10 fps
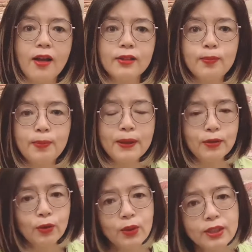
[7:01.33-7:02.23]
就伴
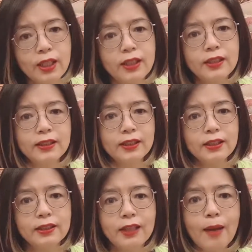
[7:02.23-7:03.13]
随我整个这
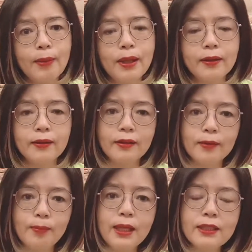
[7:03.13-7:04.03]
个大半
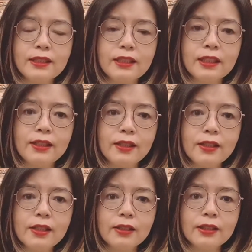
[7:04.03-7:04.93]
辈子这个
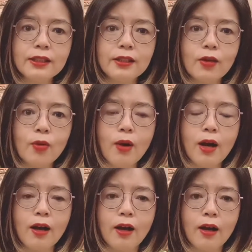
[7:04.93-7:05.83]
人生的这张画
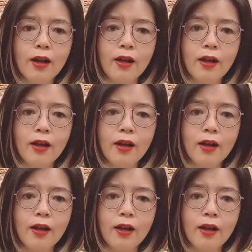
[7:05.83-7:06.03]
哈，